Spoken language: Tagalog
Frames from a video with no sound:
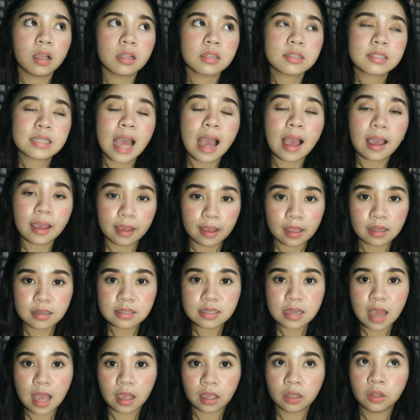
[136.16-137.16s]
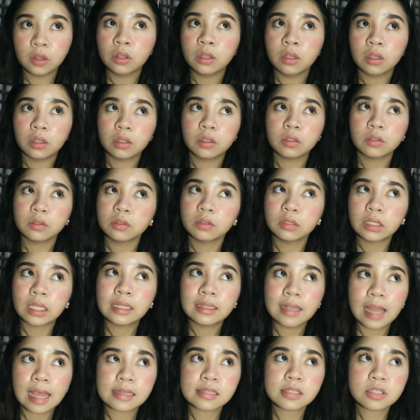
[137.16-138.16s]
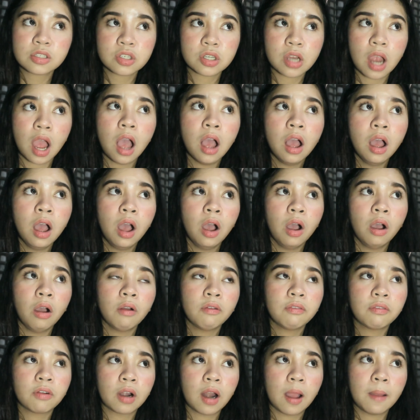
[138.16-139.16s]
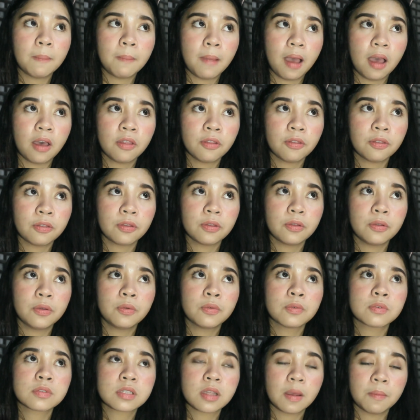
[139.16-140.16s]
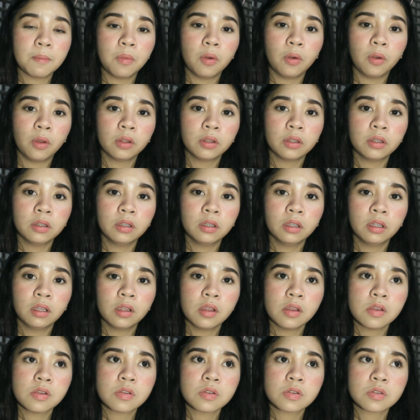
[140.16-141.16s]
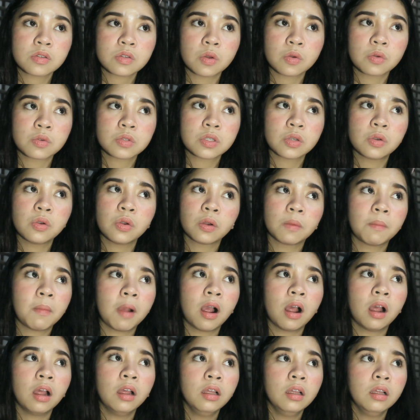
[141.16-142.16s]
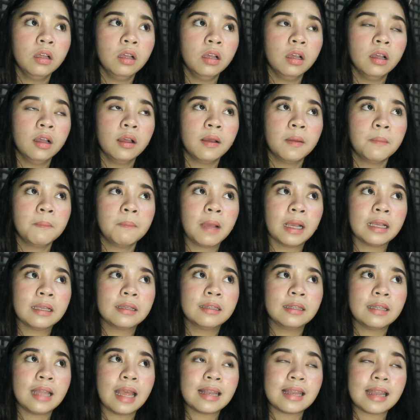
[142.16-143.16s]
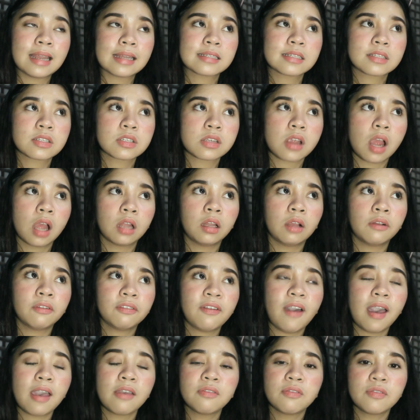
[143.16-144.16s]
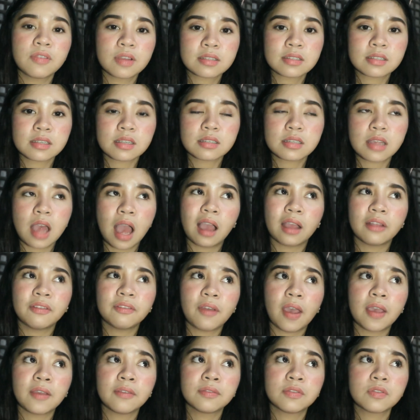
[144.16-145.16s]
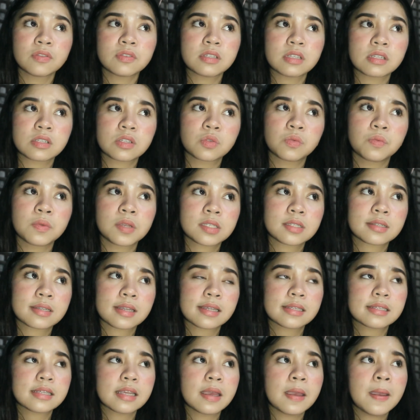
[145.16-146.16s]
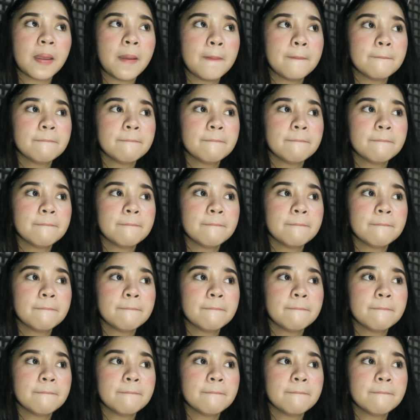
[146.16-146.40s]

sa akin, sa akin, naglast siya for a month yung sabon. So, siguro mga magla-last siya ng 5 weeks sa akin, 5 to 6 weeks. Kasi,